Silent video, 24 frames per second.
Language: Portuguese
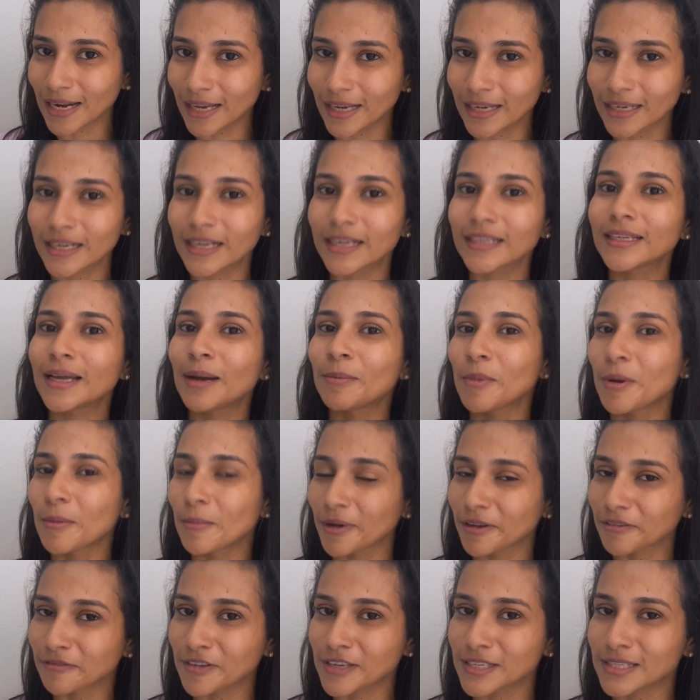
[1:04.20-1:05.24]
alegria da
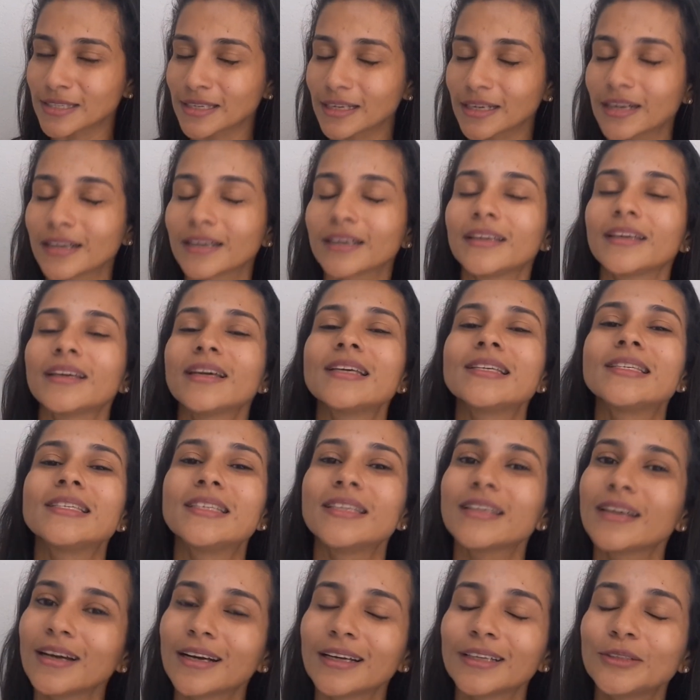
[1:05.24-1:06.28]
mamãe festeira aqui,
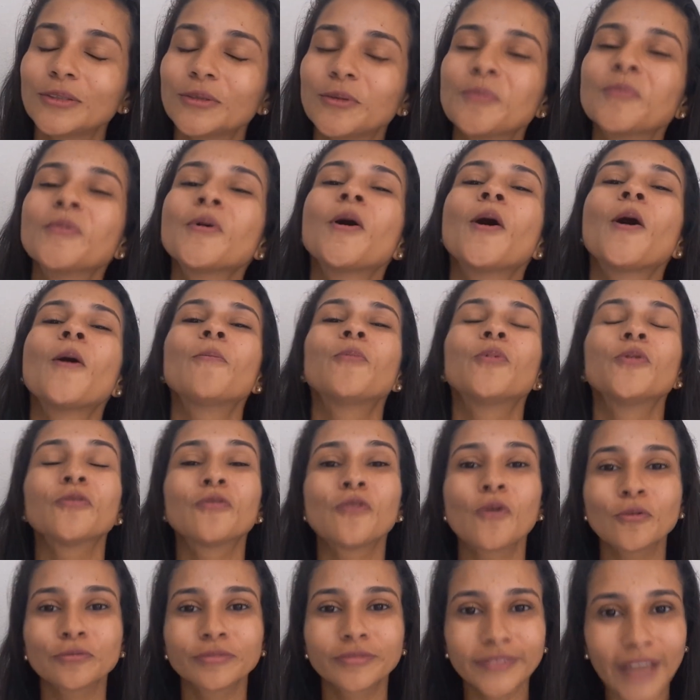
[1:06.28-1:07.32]
esse ano por
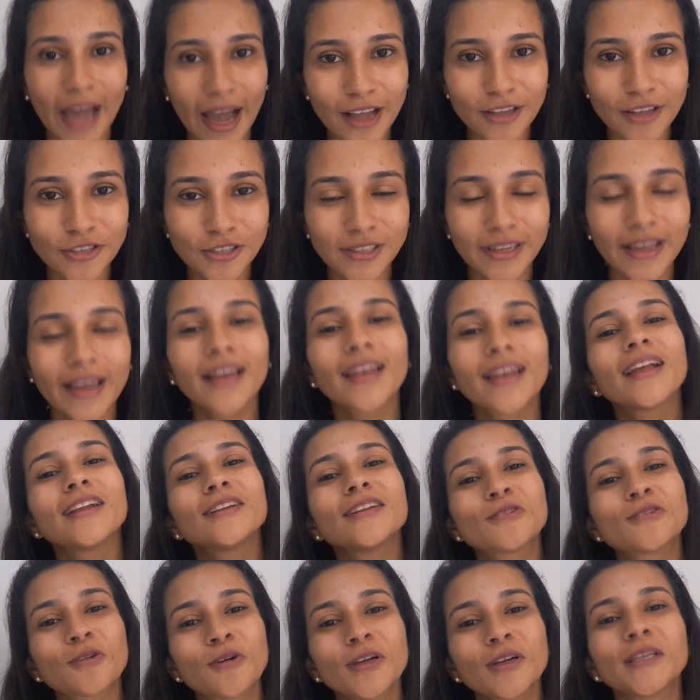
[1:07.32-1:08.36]
vontade dela, ela
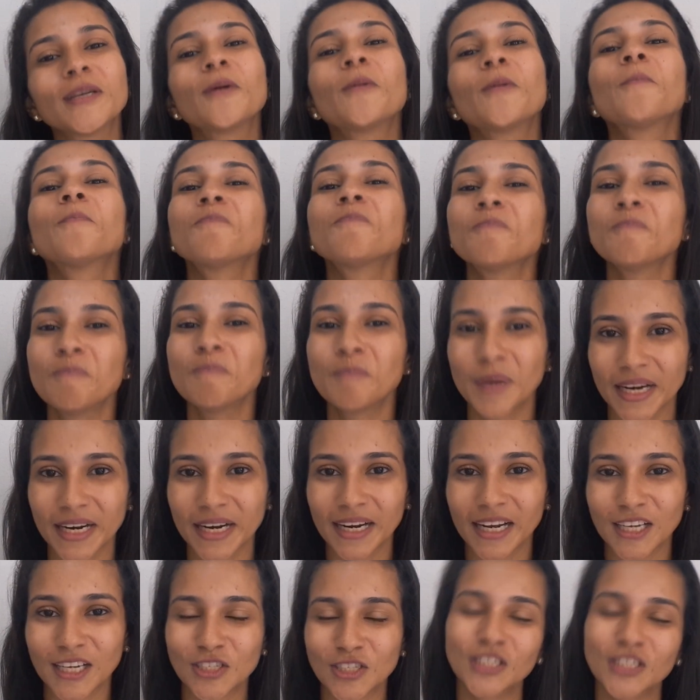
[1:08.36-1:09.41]
escolheu
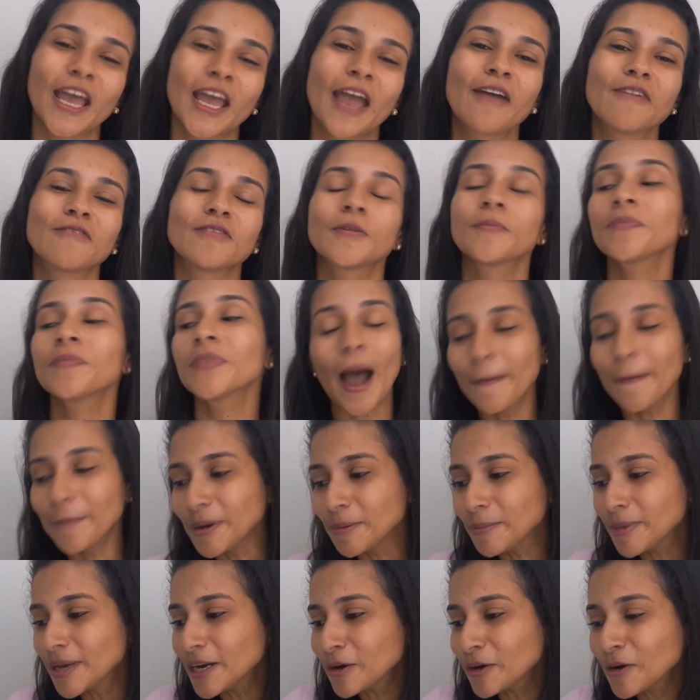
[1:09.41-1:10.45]
Branca de Neve. A
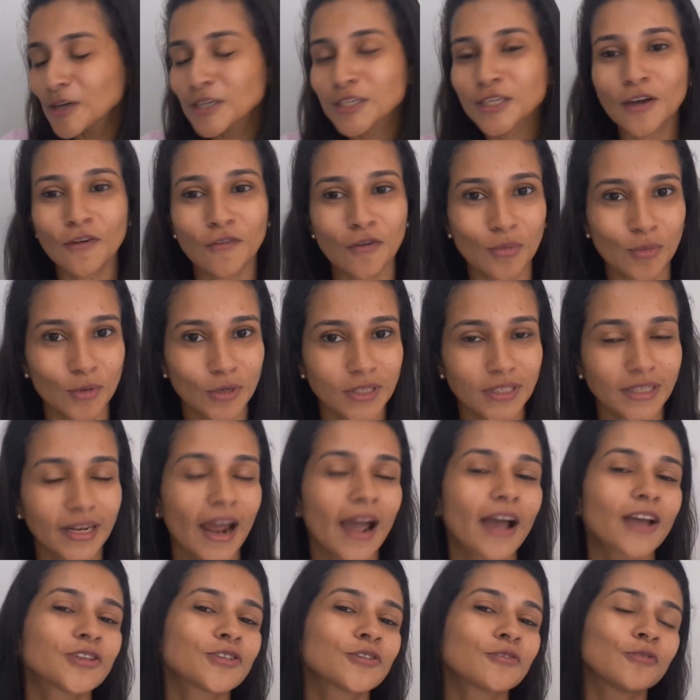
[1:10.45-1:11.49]
primeira coisa que eu vou
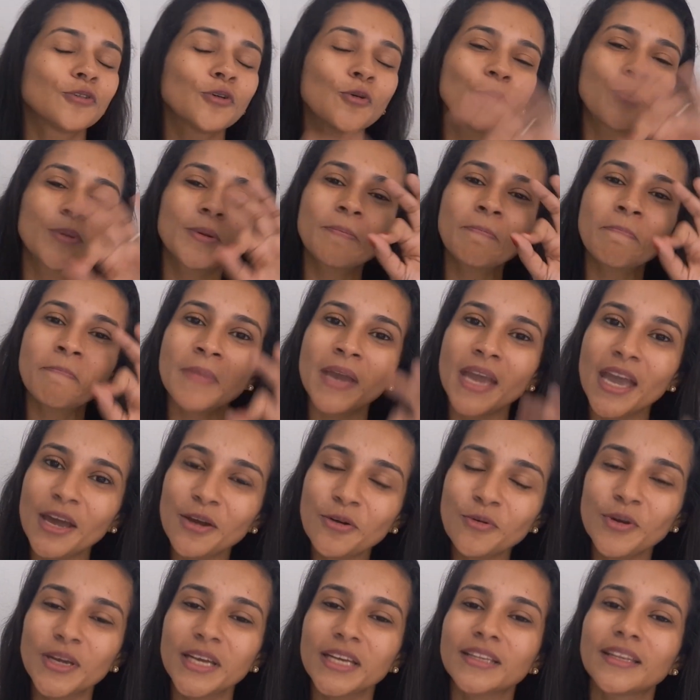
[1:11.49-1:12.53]
mostrar, acho que foi o
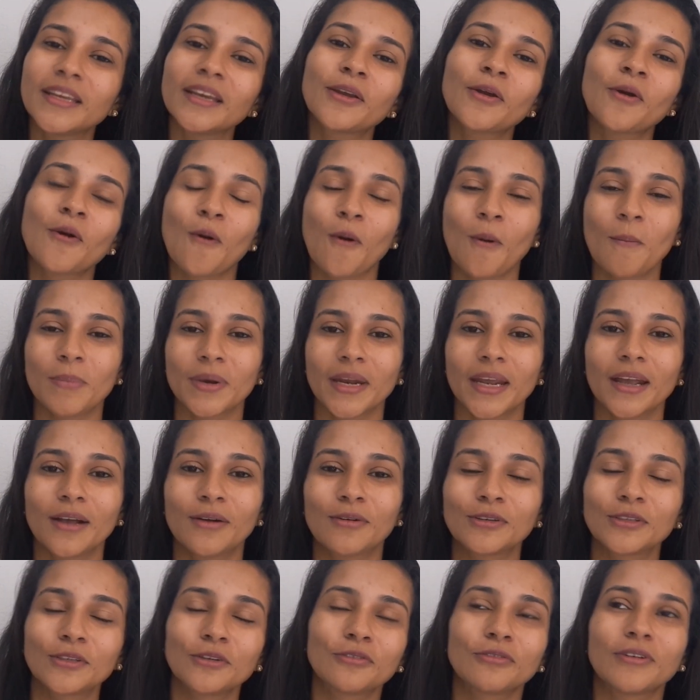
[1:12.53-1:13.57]
primeiro item que eu comprei
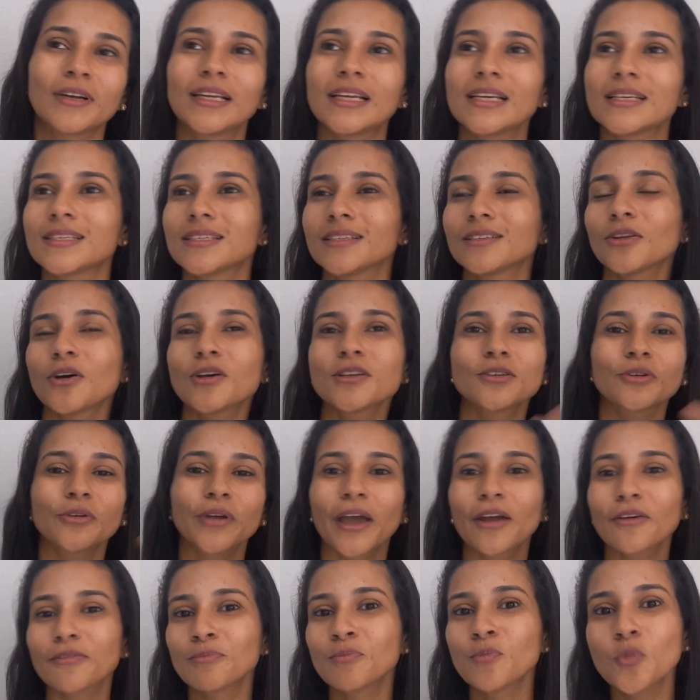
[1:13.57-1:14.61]
quando eu falei assim, nossa, eu
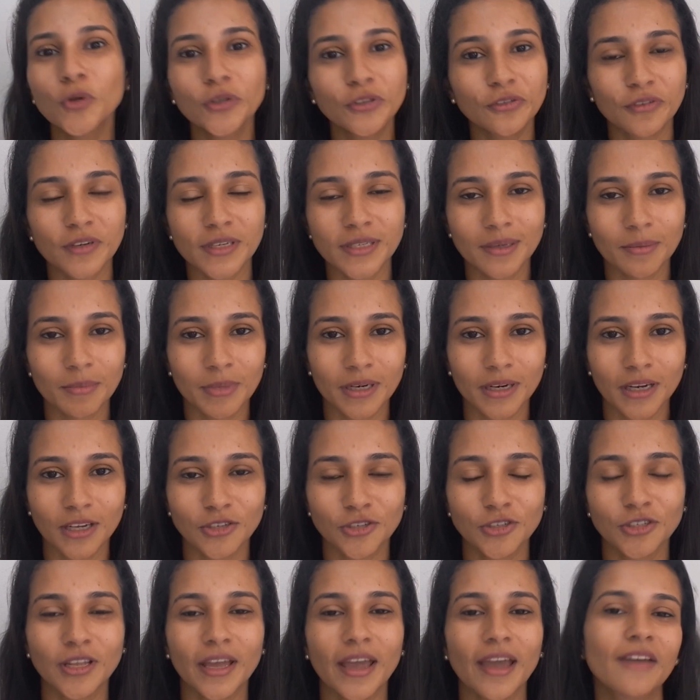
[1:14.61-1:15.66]
quero muito fazer Branca
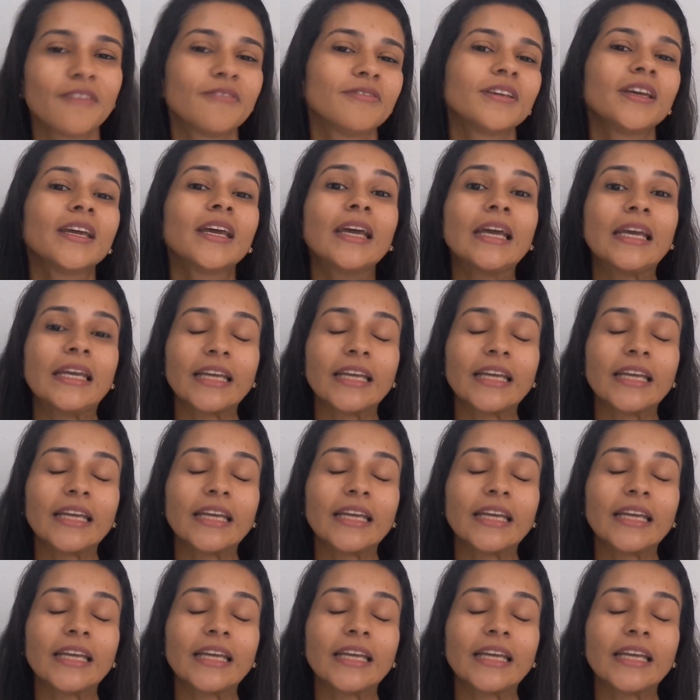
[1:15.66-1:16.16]
de Neve.